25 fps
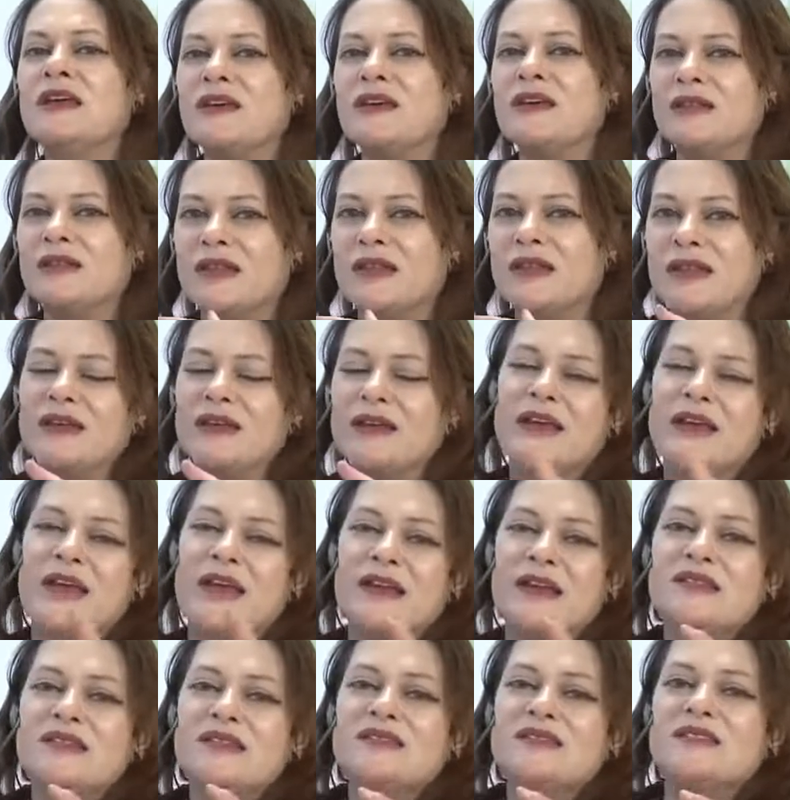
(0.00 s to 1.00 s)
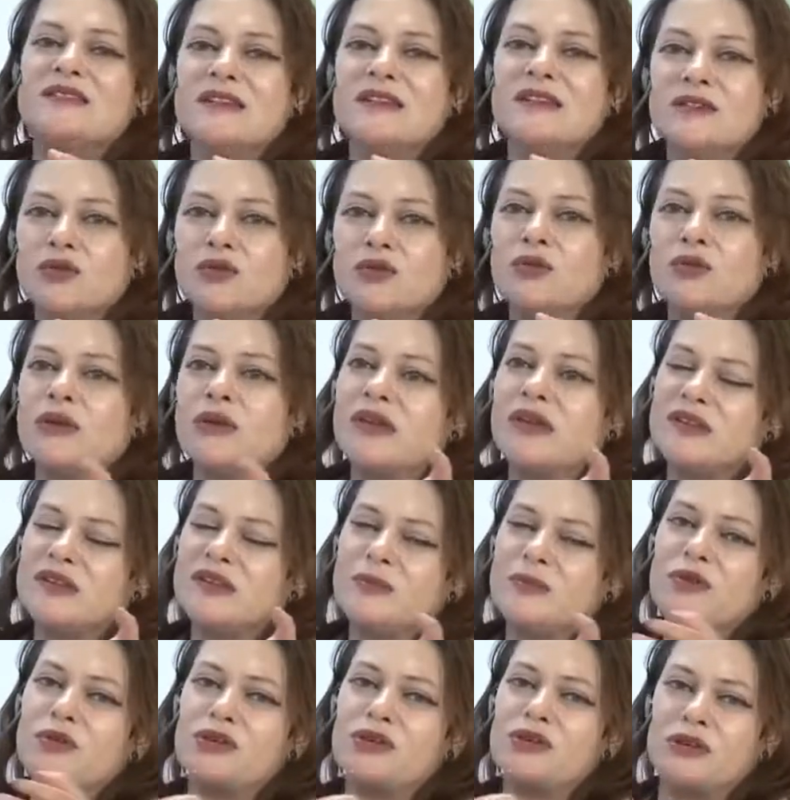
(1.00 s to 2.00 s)
né, realizando esse
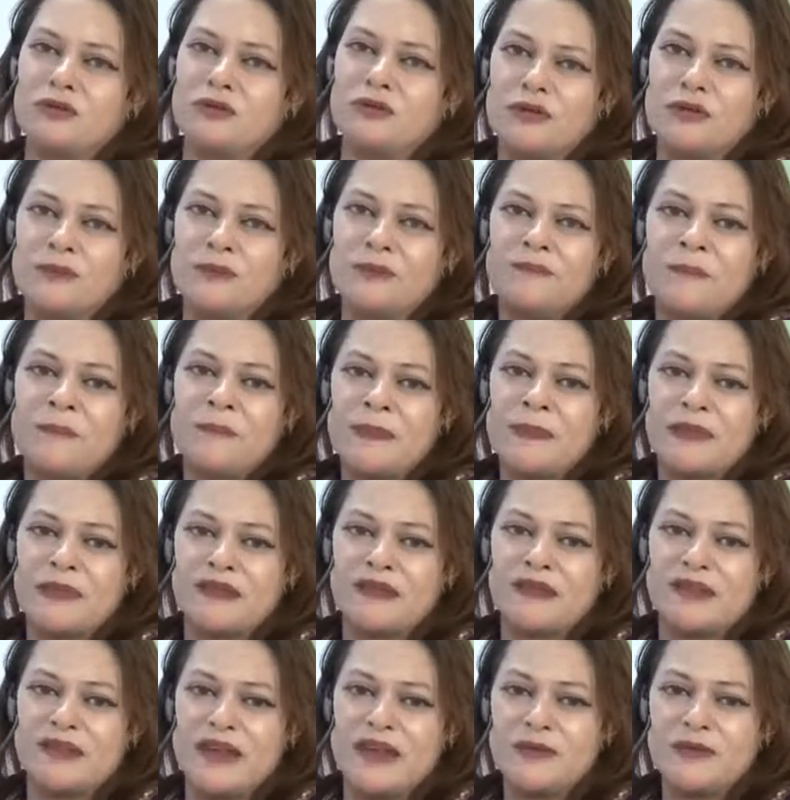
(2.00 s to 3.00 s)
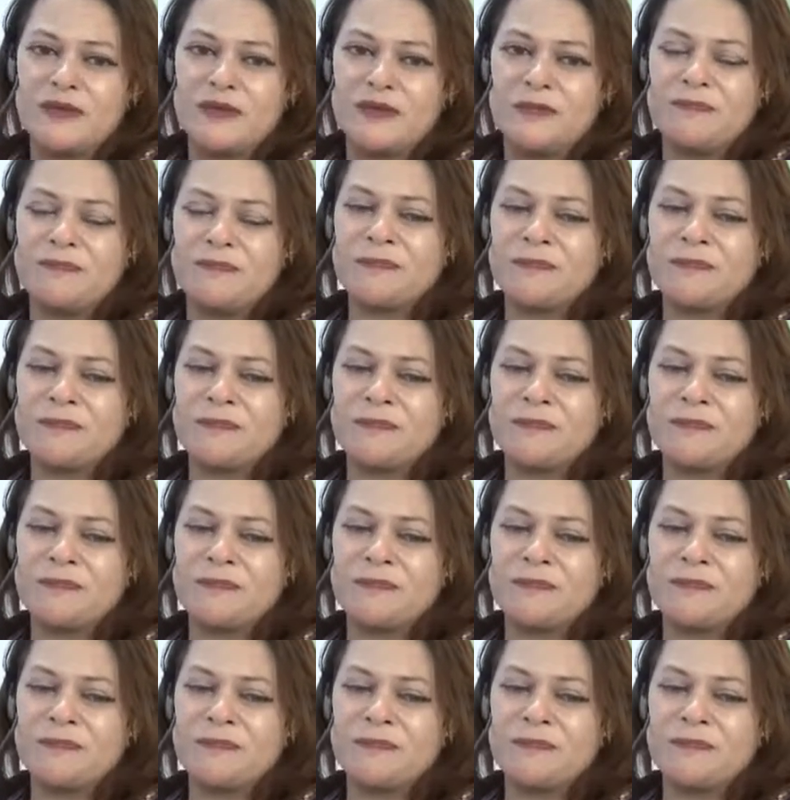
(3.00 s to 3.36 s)
projeto. Tá certo?